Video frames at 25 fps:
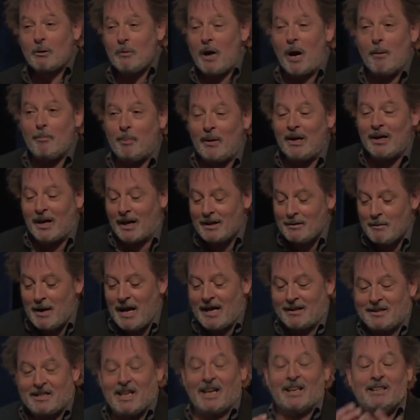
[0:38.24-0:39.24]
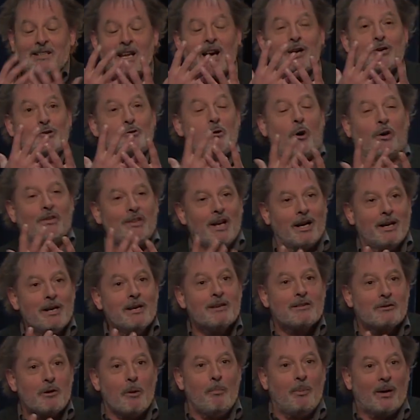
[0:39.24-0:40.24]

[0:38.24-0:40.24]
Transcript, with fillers: je me rappelle la, tête d'un journaliste en